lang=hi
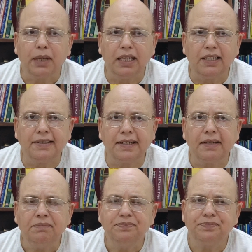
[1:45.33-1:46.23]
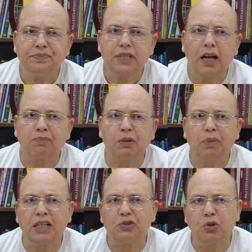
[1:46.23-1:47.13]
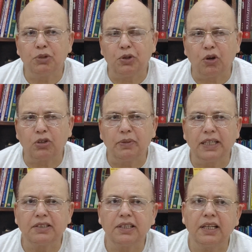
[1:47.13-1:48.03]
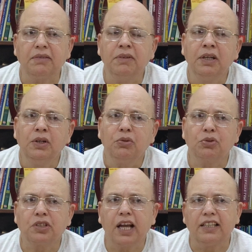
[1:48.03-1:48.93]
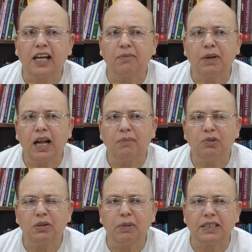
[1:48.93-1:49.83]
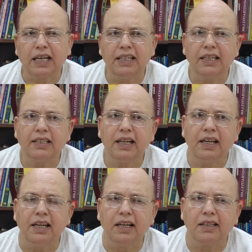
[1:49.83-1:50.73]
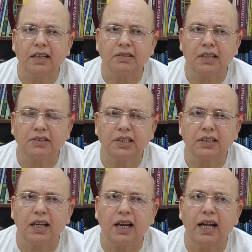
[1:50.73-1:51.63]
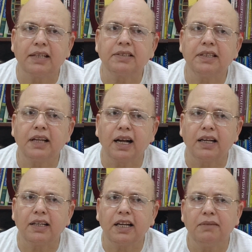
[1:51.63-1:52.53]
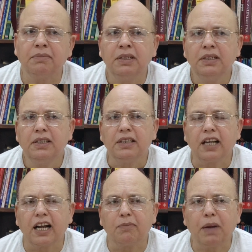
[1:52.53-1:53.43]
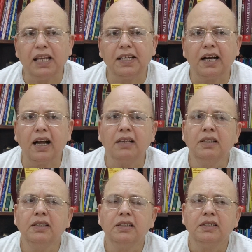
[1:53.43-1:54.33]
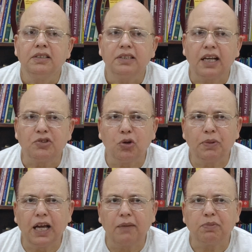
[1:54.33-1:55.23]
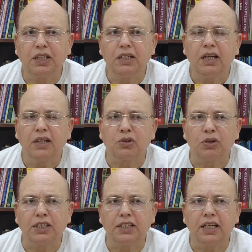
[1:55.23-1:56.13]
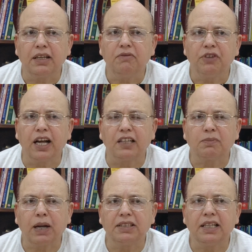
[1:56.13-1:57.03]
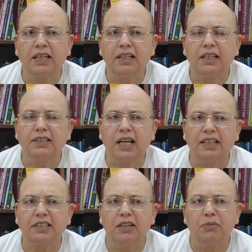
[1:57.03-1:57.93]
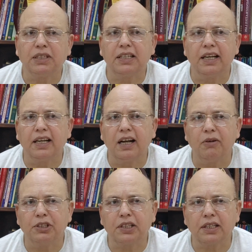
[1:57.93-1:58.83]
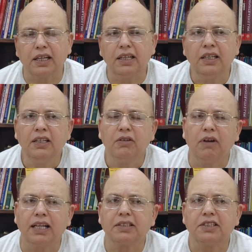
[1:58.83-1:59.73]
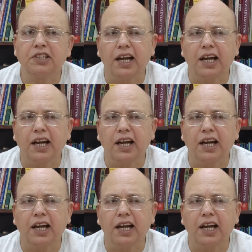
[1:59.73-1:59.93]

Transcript: मिल लीजिए आपके पास जो भी डॉक्यूमेंट्स हैं उसके आधार पर आप उन्हें बताइए कि ये इलीगल कंस्ट्रक्शन कर रहा है इसने नगर निगम नगर पालिका या जो भी आपकी अथॉरिटी है विकास प्राधिकरण है जहां से अनुमति लेना आवश्यक है वहां इसकी